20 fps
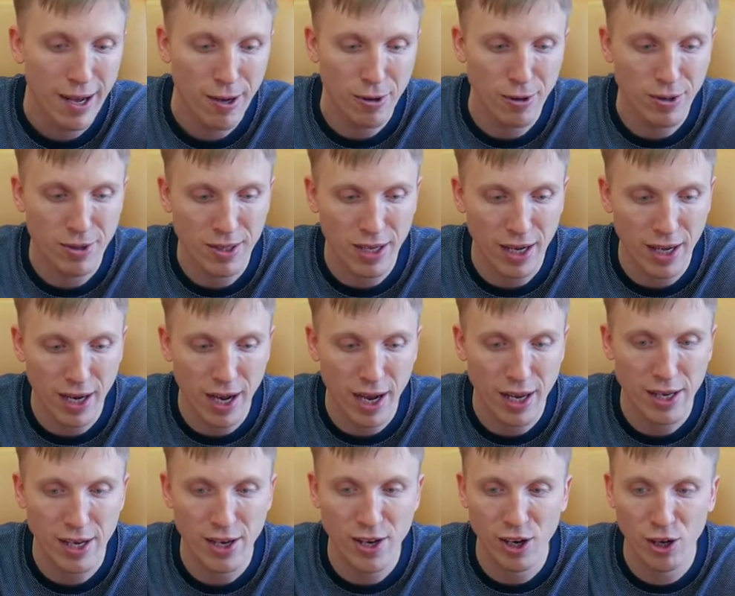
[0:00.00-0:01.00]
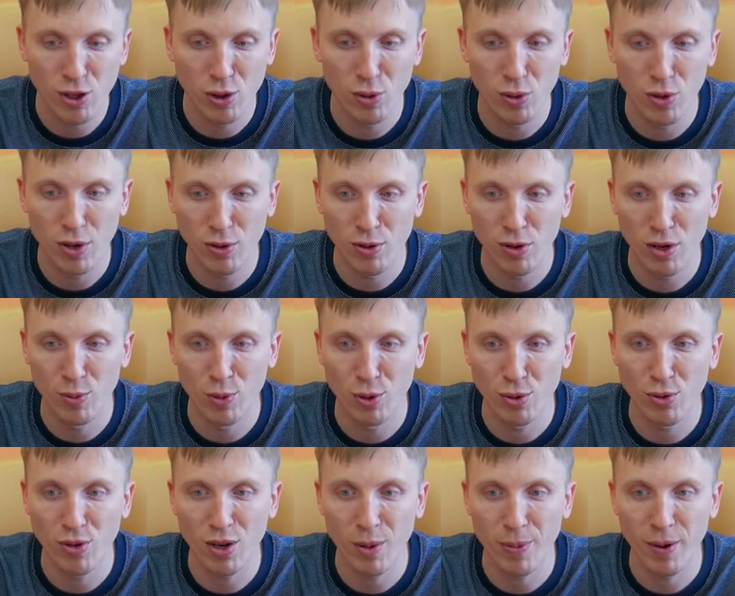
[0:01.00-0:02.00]
То есть ранее никто эту
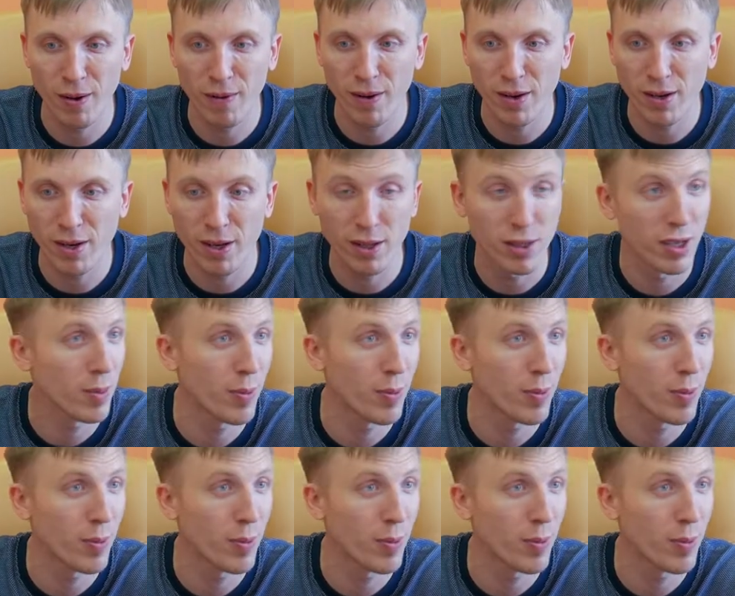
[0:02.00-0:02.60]
работу не проводил,